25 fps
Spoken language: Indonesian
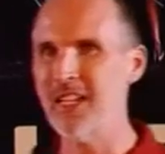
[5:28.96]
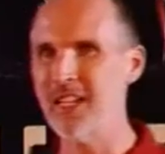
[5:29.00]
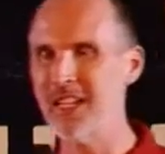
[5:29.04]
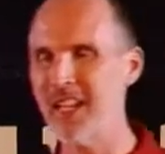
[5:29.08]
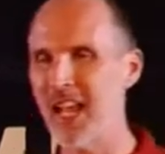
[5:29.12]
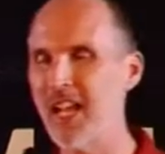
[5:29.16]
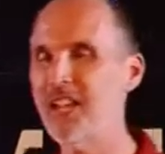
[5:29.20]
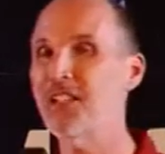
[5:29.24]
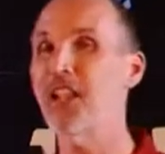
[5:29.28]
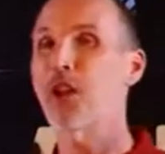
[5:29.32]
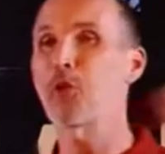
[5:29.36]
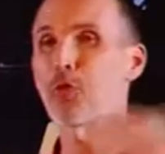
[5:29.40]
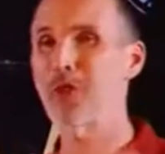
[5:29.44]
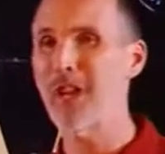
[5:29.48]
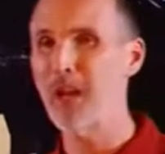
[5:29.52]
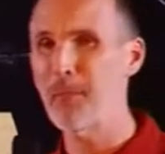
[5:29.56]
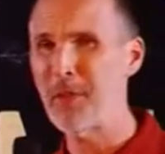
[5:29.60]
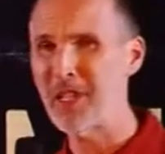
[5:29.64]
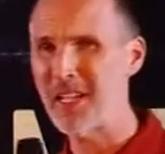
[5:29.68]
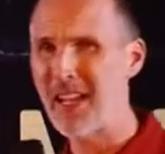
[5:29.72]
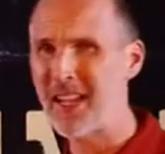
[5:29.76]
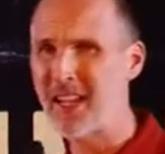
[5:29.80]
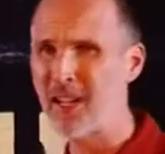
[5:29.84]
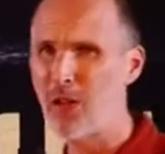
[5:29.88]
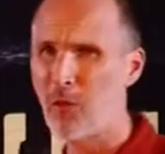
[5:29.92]
yang datang
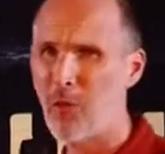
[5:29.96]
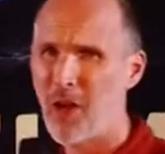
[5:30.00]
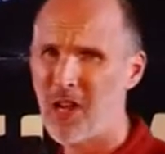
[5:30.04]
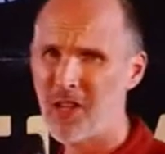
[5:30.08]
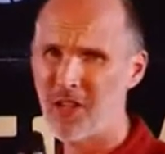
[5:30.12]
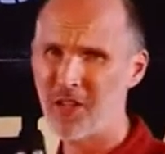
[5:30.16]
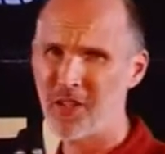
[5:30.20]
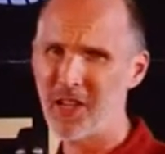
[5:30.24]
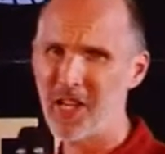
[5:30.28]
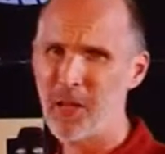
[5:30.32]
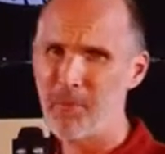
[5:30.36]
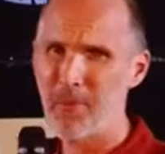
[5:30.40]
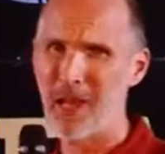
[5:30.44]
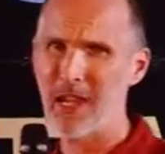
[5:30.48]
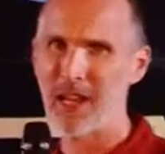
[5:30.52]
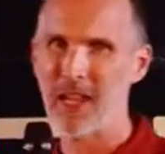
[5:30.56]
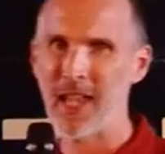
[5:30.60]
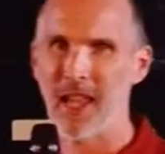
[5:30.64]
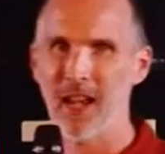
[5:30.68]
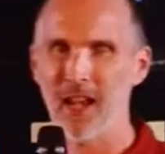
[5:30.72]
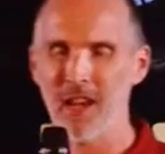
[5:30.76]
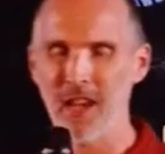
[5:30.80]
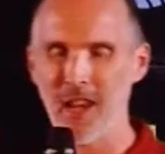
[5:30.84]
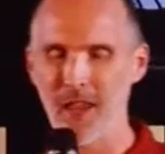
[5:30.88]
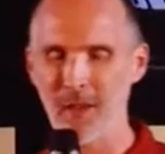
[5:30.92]
terutama dari luar negeri pada
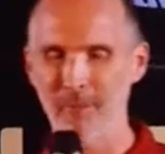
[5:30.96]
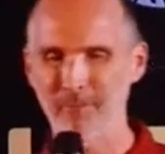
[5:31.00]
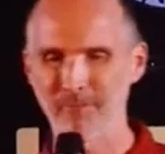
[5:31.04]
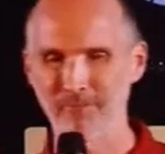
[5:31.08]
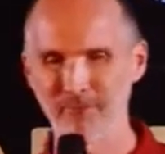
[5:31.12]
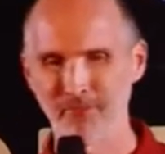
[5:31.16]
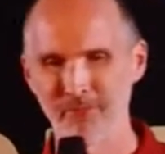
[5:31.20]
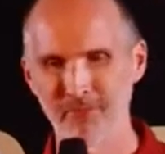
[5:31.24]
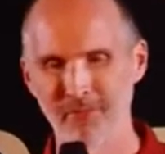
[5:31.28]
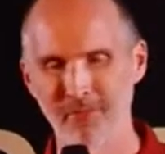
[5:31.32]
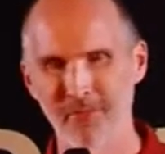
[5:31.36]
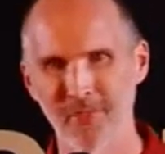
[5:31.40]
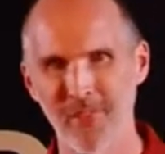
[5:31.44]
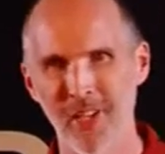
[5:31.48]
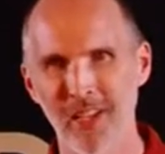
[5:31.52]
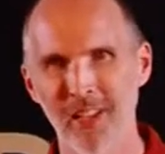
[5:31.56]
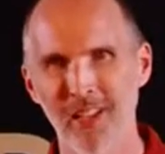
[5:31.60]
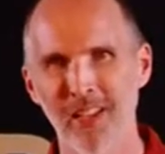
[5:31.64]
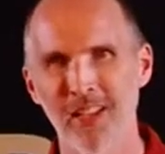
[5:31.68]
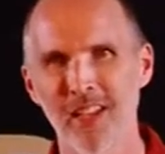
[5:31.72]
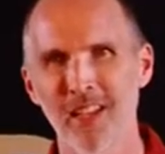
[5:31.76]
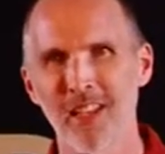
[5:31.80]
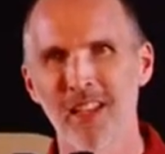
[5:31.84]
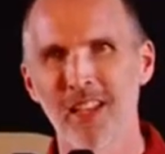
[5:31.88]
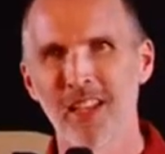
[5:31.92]
galeri.
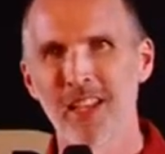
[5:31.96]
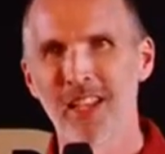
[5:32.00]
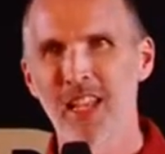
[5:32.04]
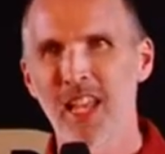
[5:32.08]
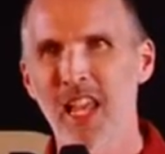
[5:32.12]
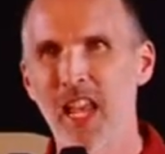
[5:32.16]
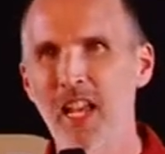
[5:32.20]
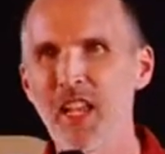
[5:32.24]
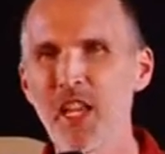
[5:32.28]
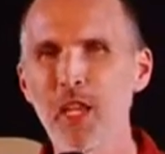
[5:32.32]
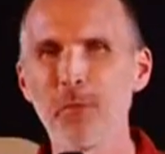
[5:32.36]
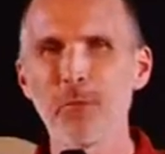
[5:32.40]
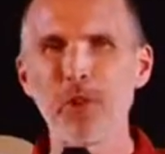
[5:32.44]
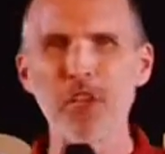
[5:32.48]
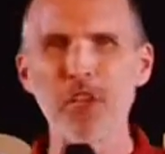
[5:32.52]
Ini